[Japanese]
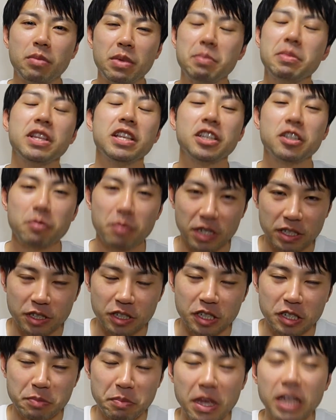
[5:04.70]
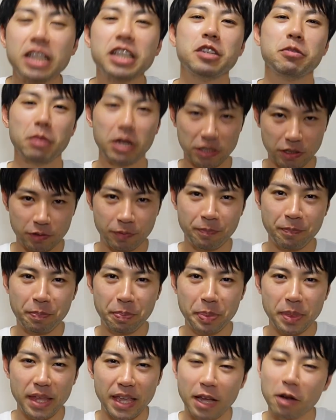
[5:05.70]
耳にしますし、目にします。
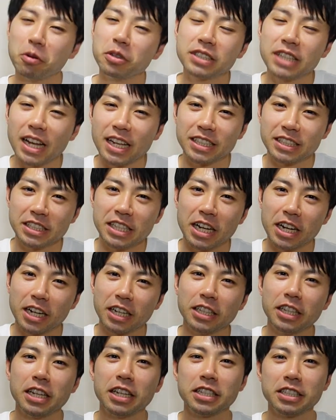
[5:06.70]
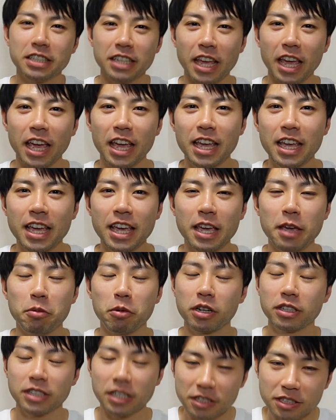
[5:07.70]
エゴサーチなんかでですね、えー、
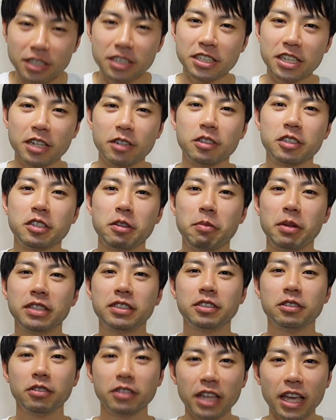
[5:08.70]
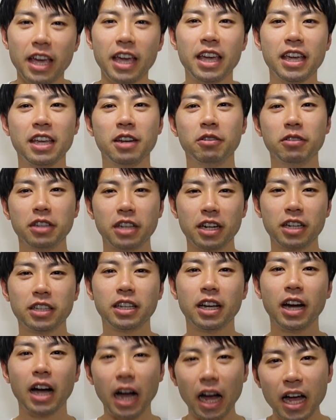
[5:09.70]
僕はさすがにチェックしてますので、いろんな
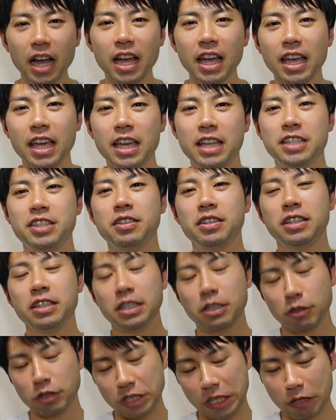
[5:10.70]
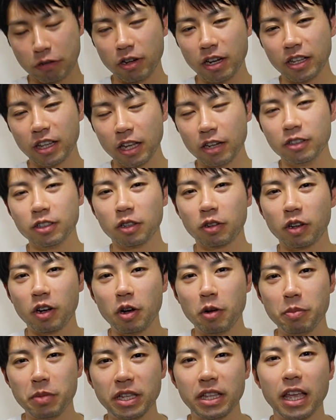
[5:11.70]
方が、えー、ツイートしてくれてるのとか
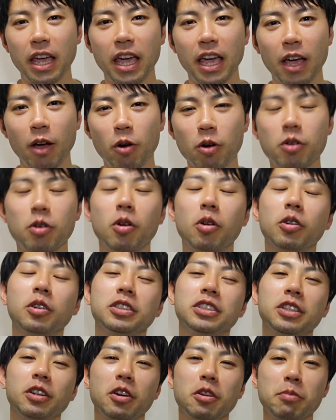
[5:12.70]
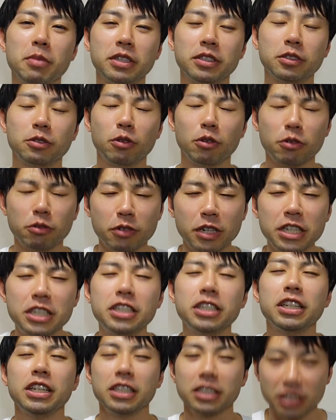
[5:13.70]
を見て、ホクホクしております。すごく
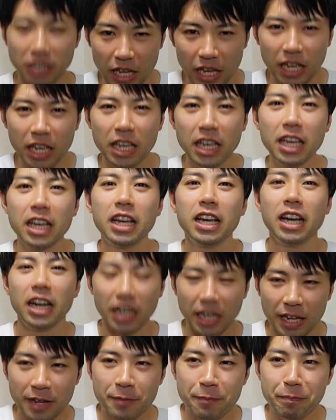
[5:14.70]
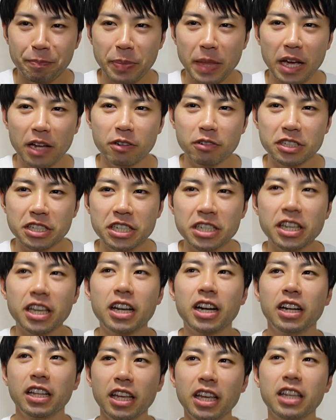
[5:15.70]
嬉しいですね。はい。で、あの、信
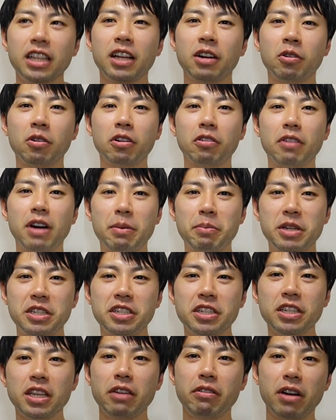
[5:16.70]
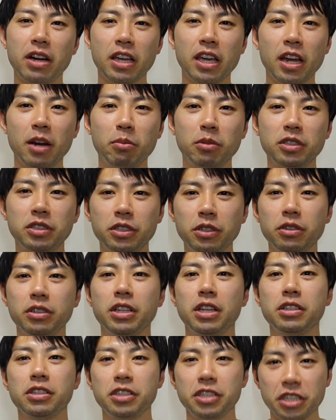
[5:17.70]
玄がね、いた頃は、まあ、信玄はキャラも強い
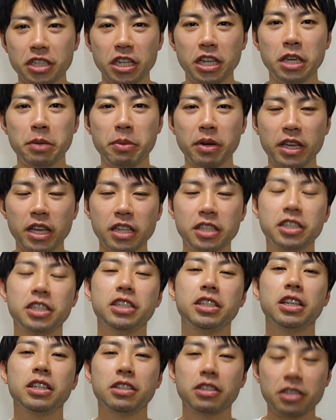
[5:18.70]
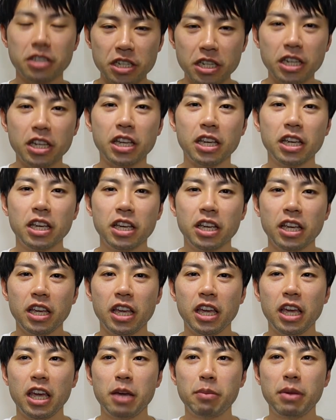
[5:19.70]
ですし、まあ、キャッチーですし、
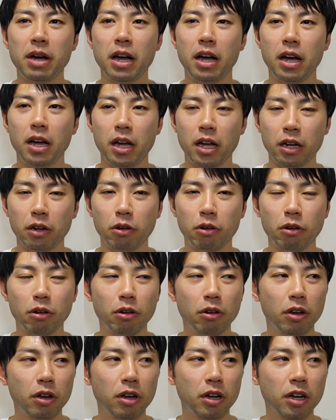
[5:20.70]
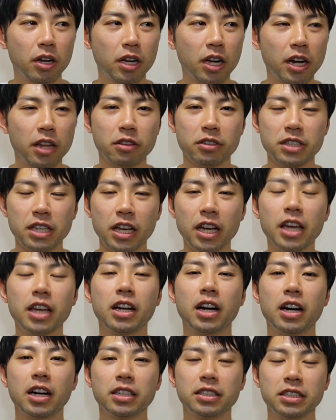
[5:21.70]
えー、まあ、あの、彼の世界
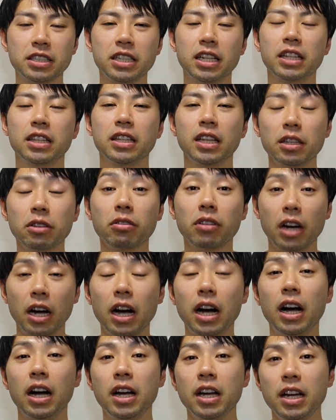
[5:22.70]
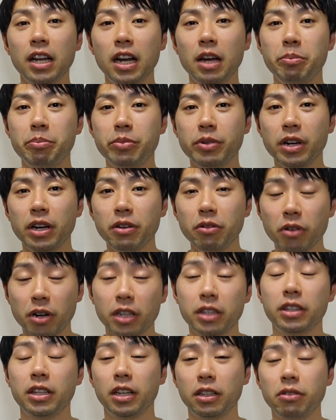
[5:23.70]
観が好きだったとか、ラップが良
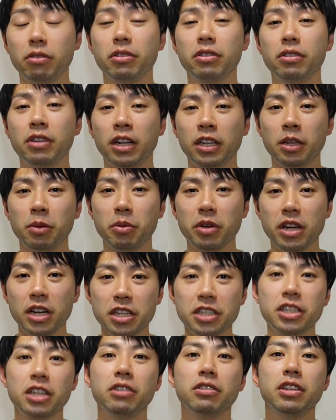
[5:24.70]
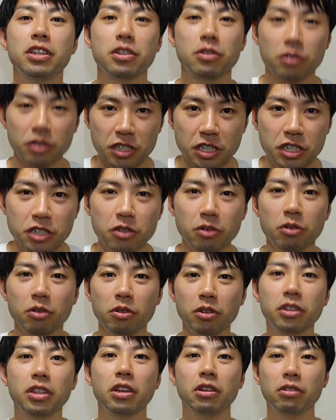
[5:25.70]
かったという方もいらっしゃるでしょうし、印象
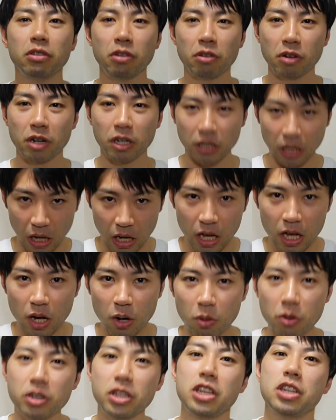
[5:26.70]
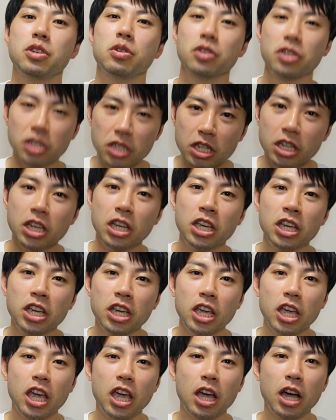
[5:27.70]
残ってるという方多いでしょうし、
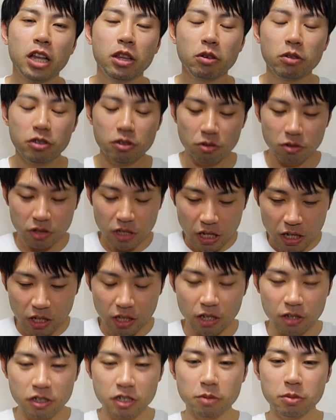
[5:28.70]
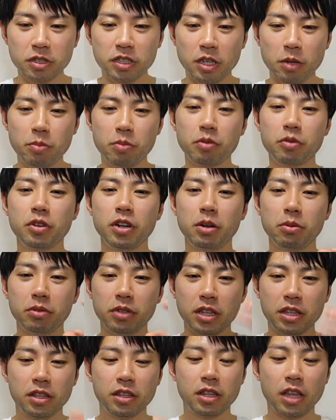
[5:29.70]
えー、あの状態が
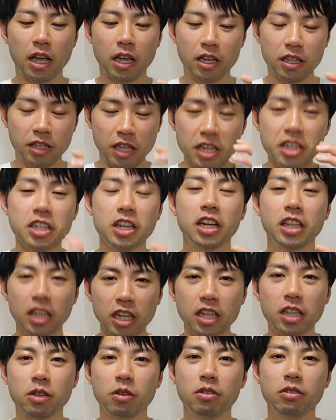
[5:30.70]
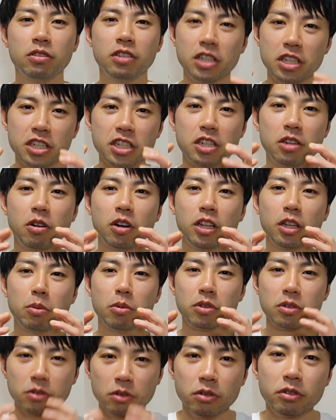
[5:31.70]
ダルジャブステップクラブだでしかないという認識の方
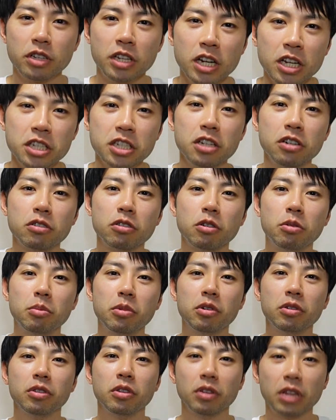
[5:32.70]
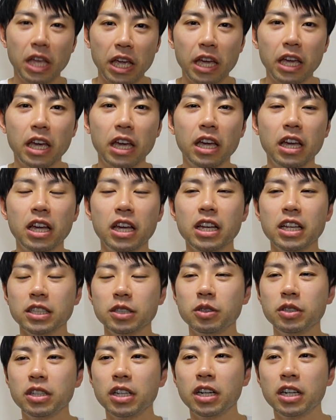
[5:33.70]
もすごくいらっしゃると思うので、
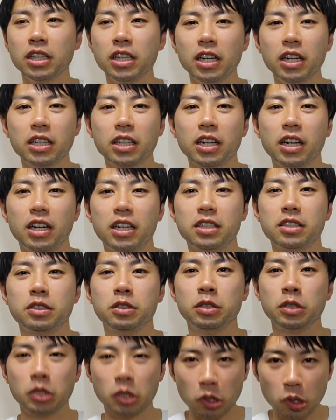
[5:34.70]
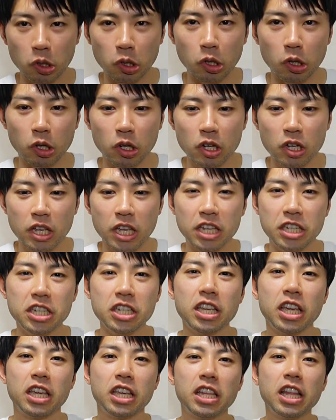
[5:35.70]
そういった方々からすると、えー、
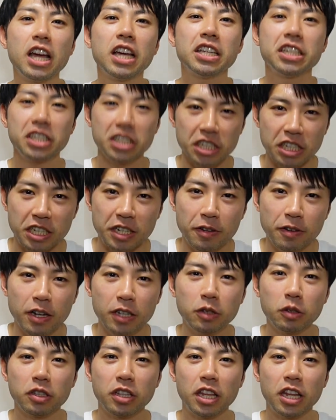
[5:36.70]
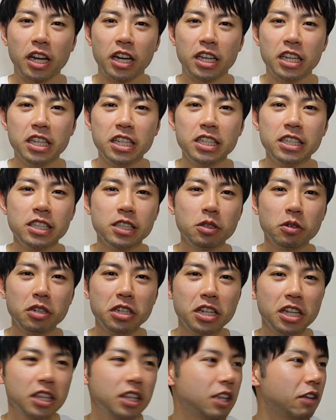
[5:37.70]
信玄いないし、かといってなんかインスト
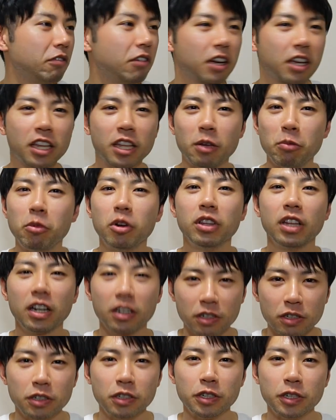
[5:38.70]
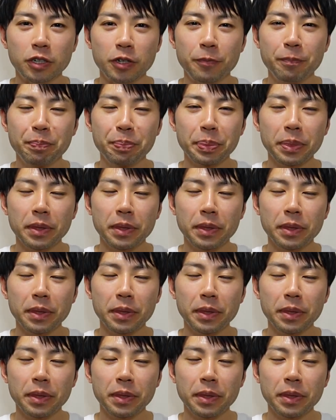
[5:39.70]
になったわけでもなく、